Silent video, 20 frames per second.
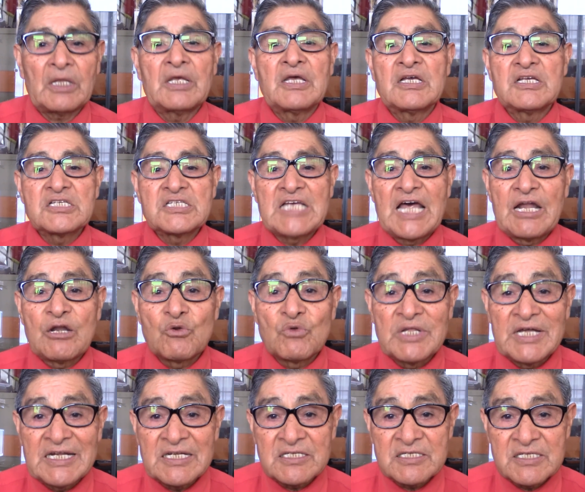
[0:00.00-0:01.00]

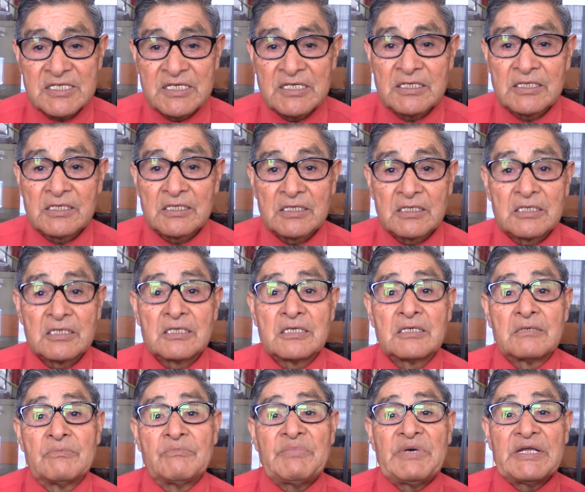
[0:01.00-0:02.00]
saludarse
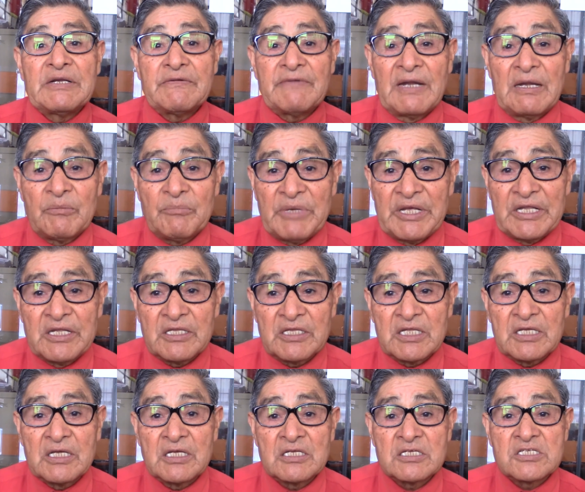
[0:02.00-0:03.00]

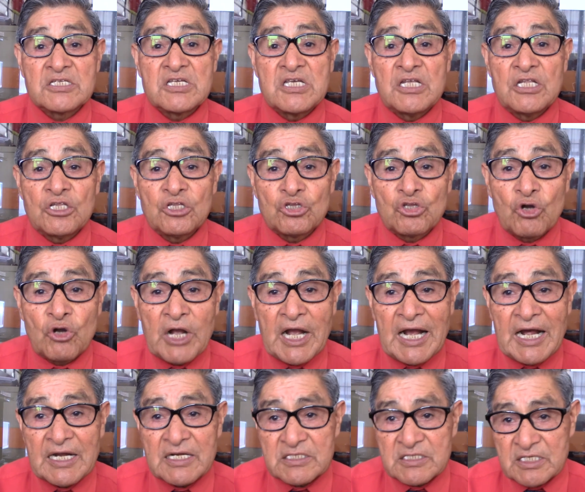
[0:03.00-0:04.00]
verbalmente, sin
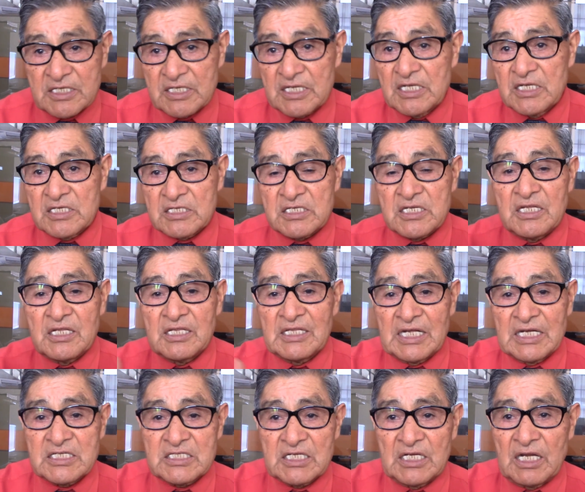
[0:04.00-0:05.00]
tocarse, sin
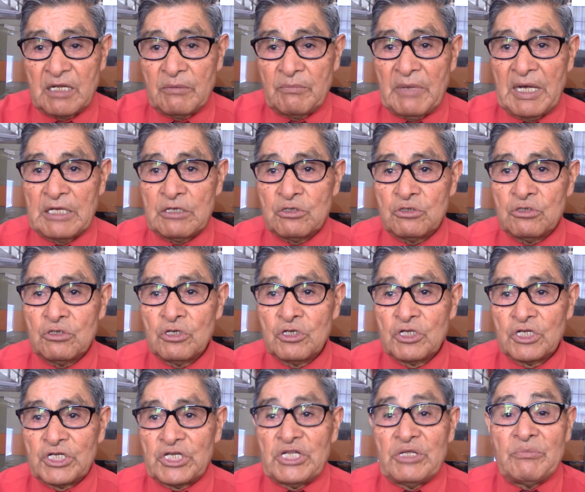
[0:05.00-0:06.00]
darse la mano,
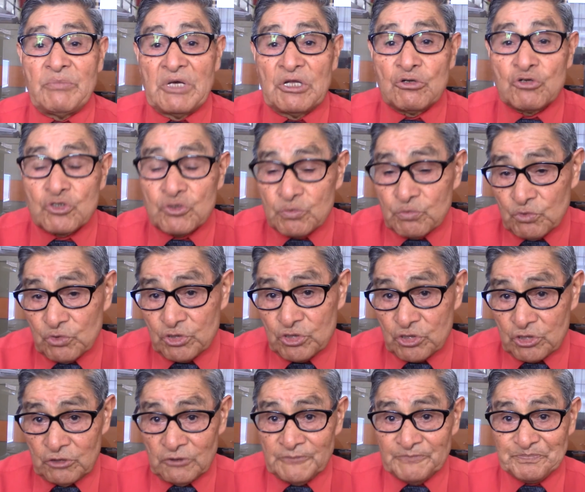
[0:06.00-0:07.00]
ni menos
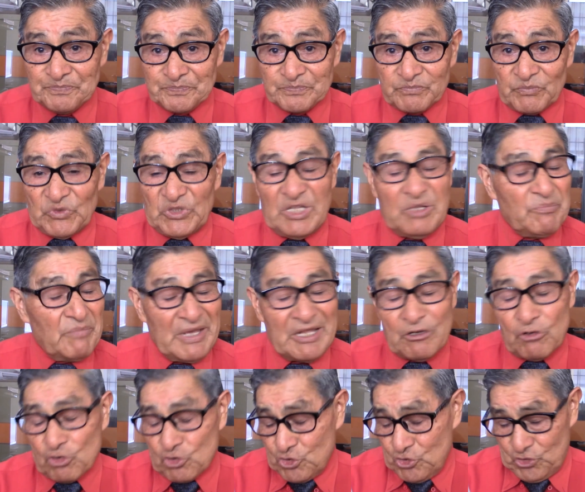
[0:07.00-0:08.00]
mucho, ni
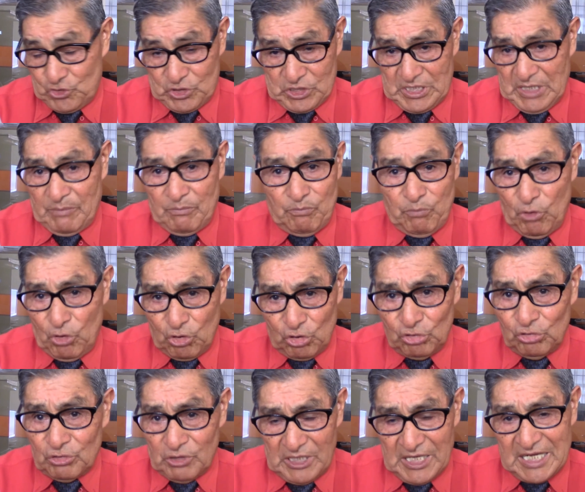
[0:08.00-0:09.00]
menos
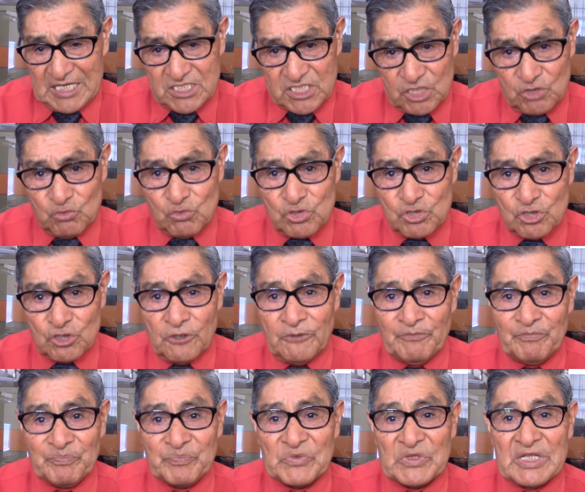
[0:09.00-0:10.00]
tampoco hacer
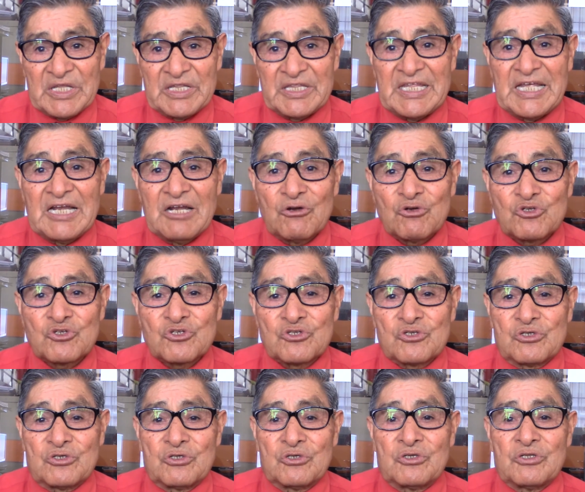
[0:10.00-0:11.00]
uso de
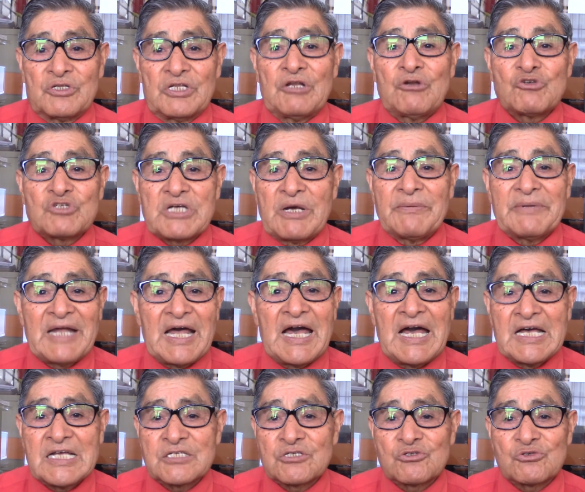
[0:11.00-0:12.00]
los, eh, de los
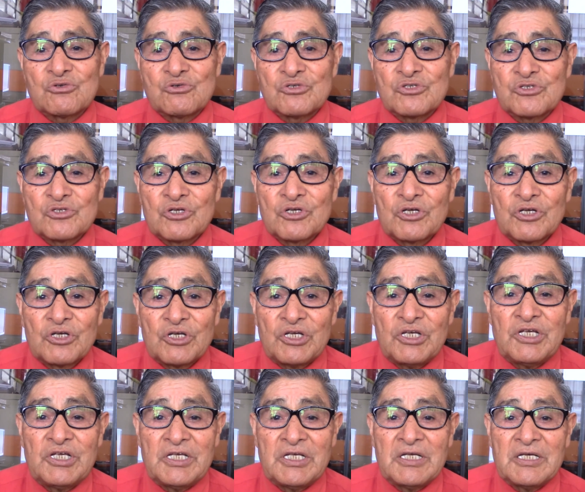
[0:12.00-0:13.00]
abrazos
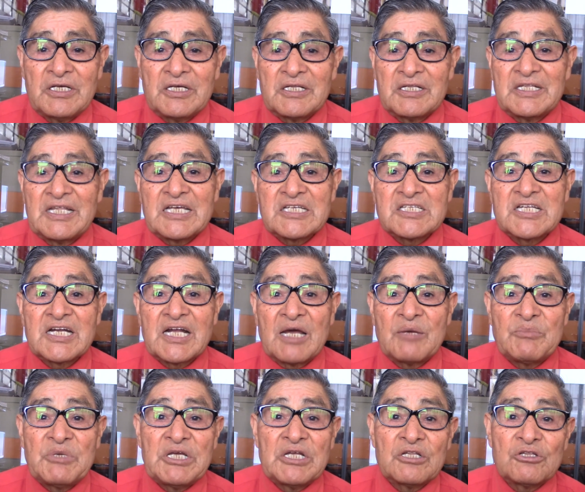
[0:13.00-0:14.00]
y de
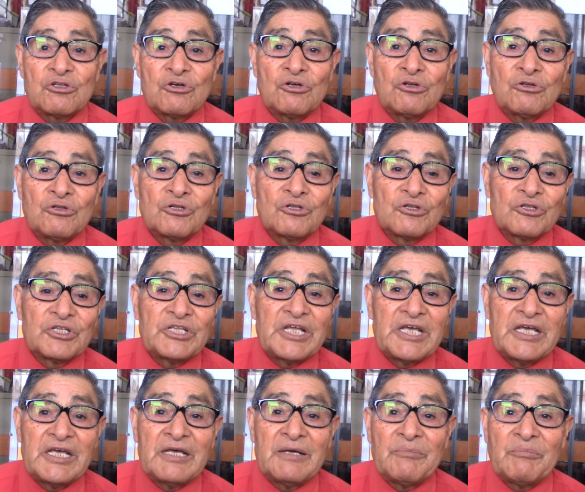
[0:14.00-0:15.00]
acercamiento
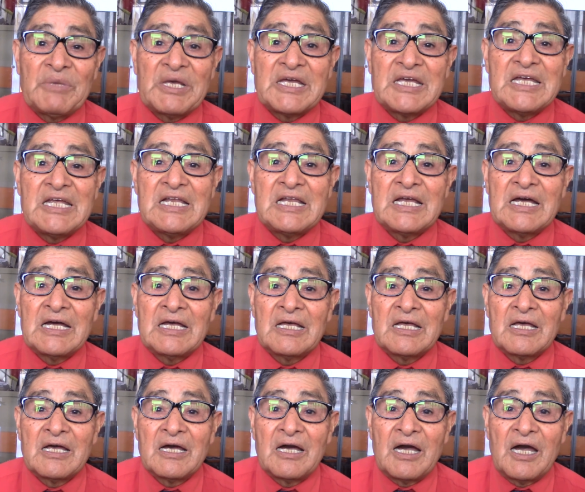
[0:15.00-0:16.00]
de mejilla
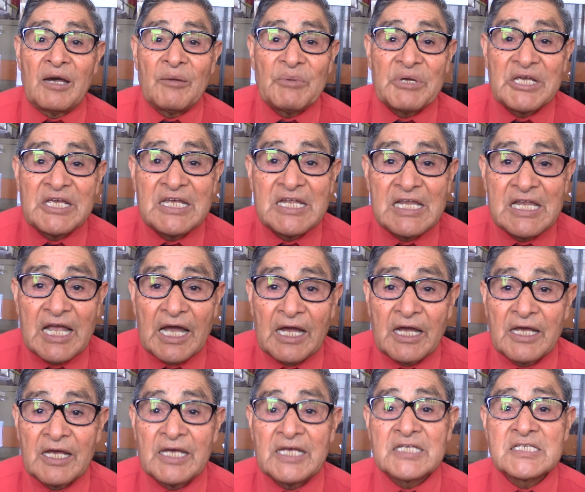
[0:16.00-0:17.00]
a mejilla.
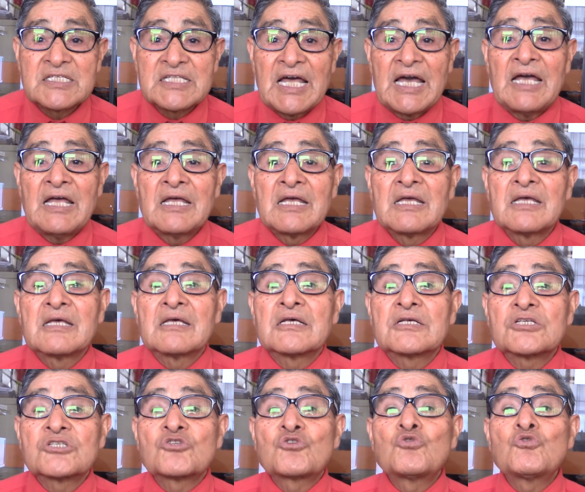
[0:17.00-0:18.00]
Está
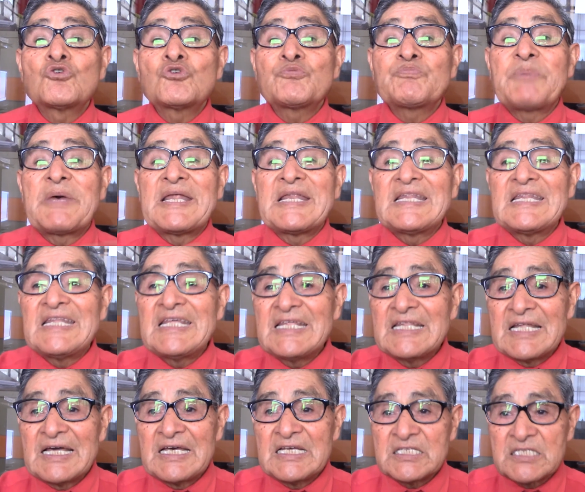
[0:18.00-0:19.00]

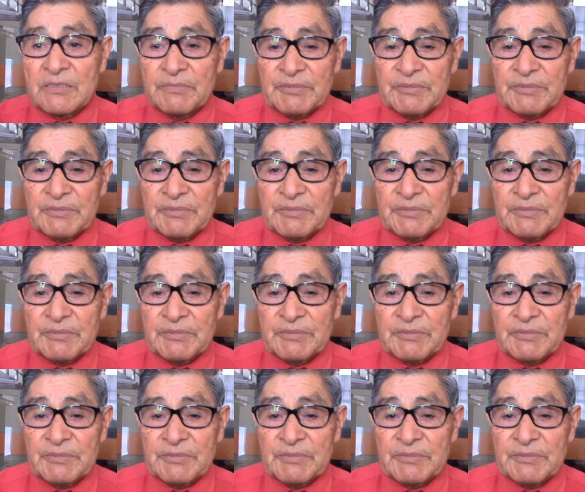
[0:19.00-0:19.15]
suspendida esa